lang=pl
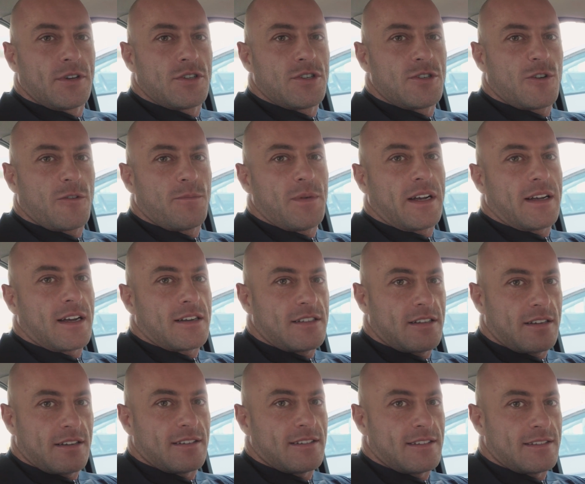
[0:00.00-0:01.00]
Krzysztof
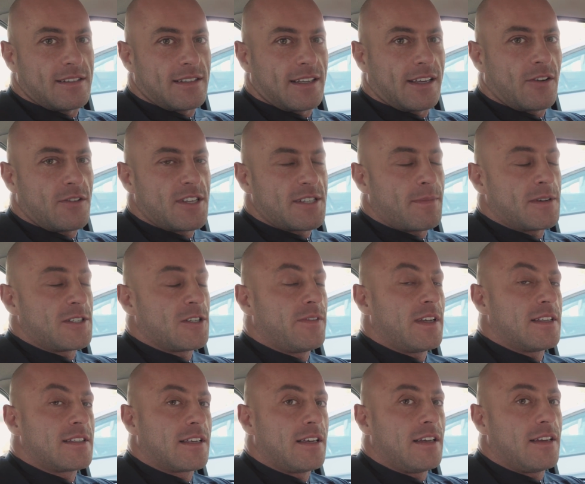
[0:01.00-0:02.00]
Piekarz, Grodzic
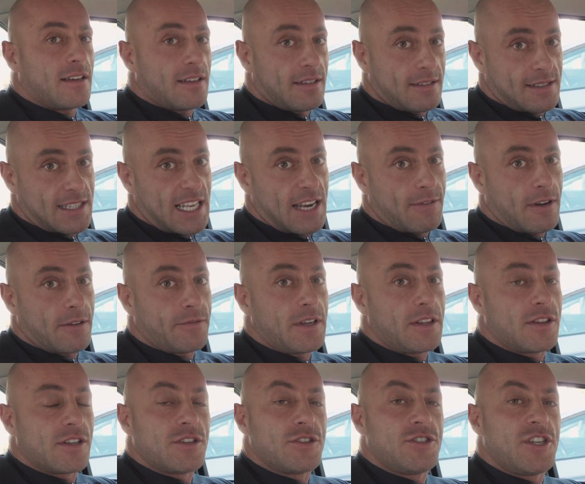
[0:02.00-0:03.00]
Mazowiecki, Strefa
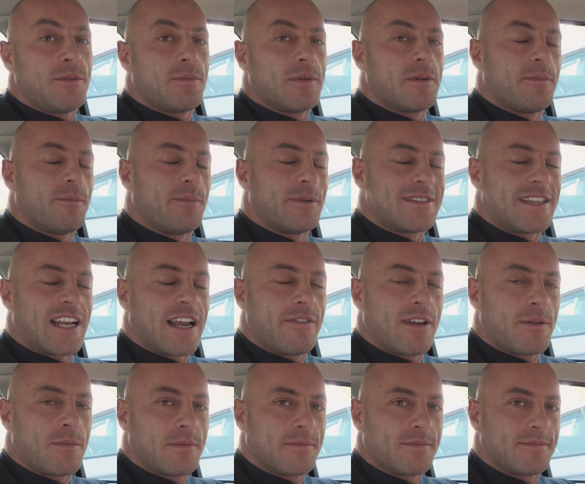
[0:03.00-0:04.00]
Fit Gym.
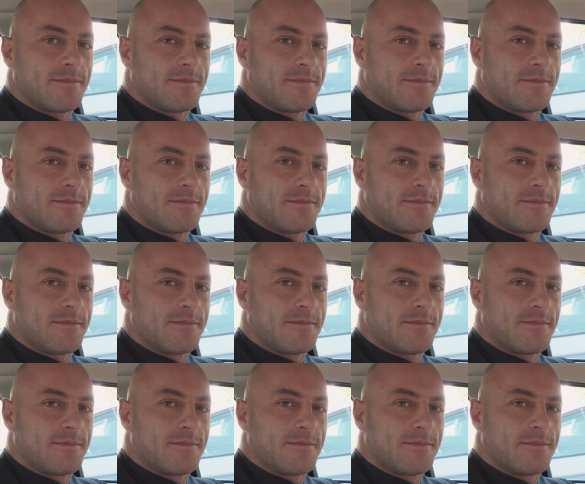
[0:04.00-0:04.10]
Pozdrawiam.